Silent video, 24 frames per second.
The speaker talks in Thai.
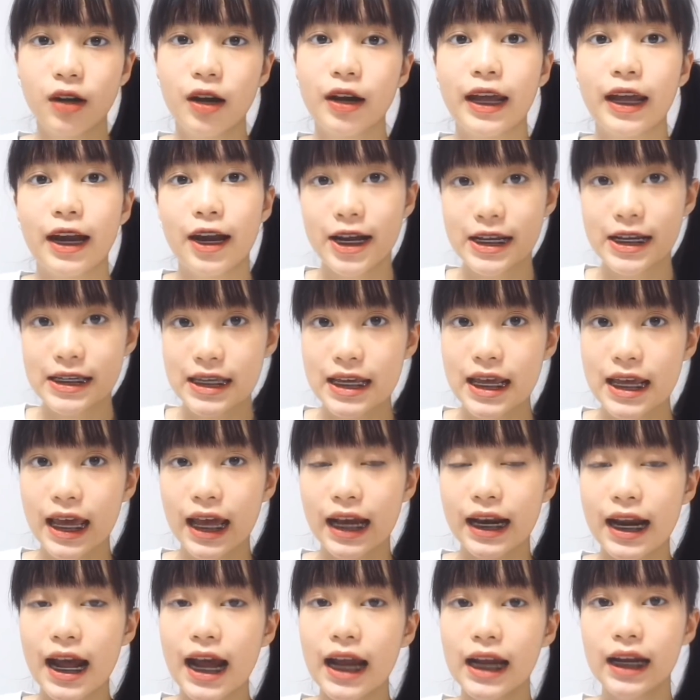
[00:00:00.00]
เกรซี่กั
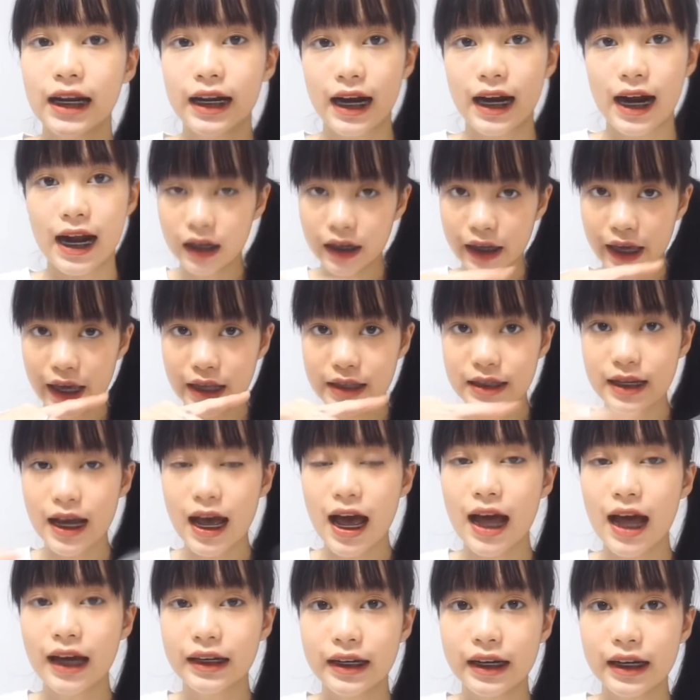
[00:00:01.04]
นได้เลยนะคะ เกจะ
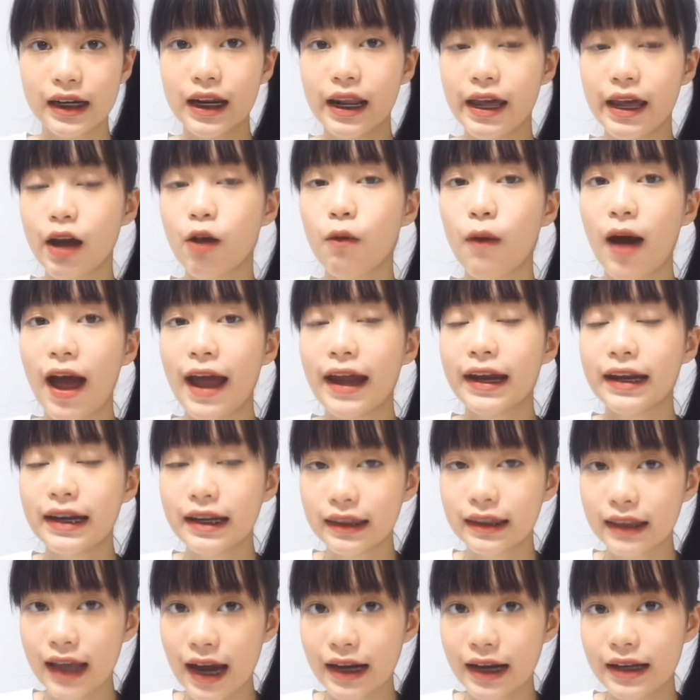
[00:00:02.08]
ทิ้งลิงก์เอาไว้ให้ที่
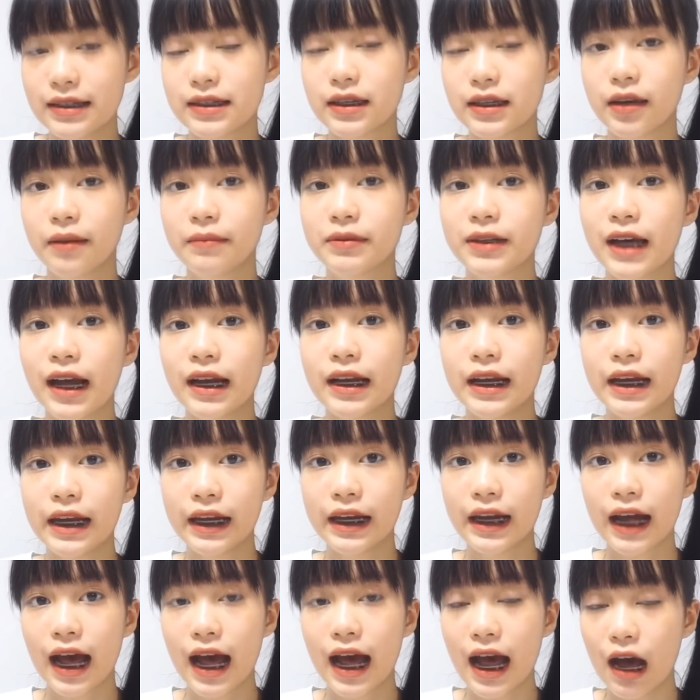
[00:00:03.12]
ใต้ description นี้
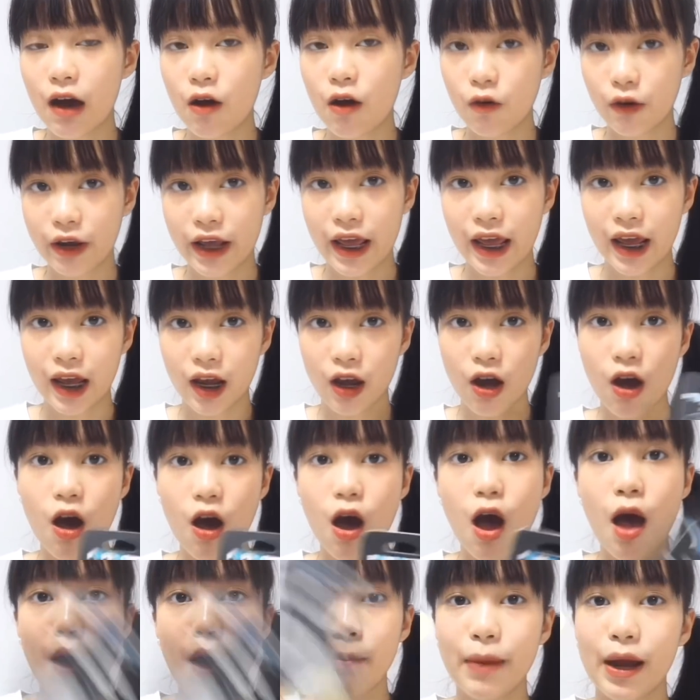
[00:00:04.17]
นะคะโอเค ก็
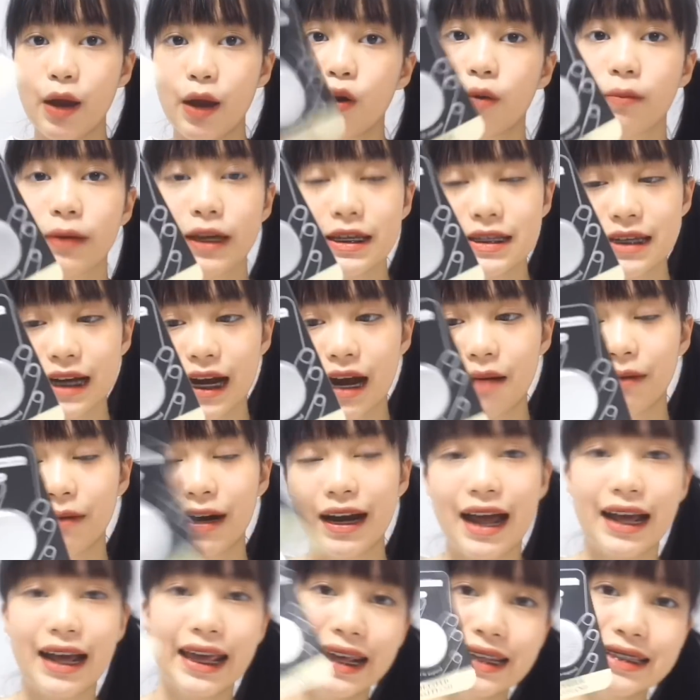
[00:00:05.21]
ไปร่วมกิจกรรมกัน
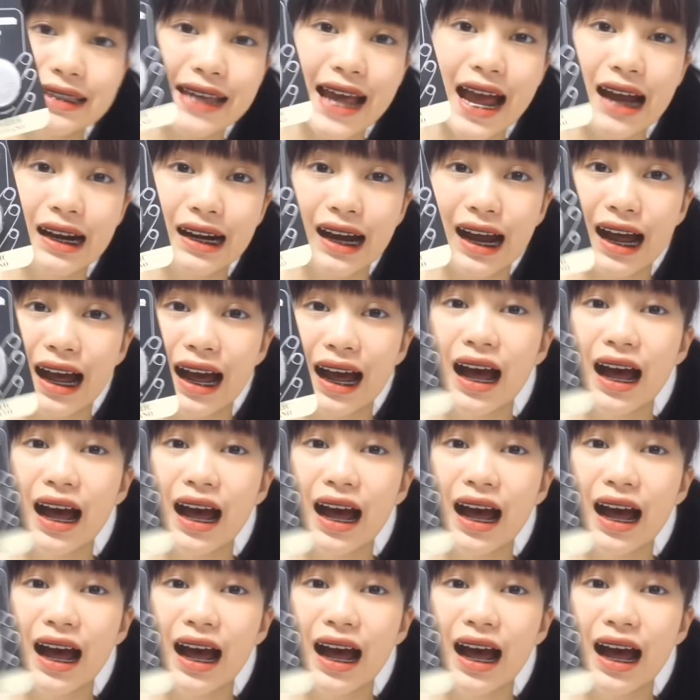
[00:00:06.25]
นะเกแจกนะคะ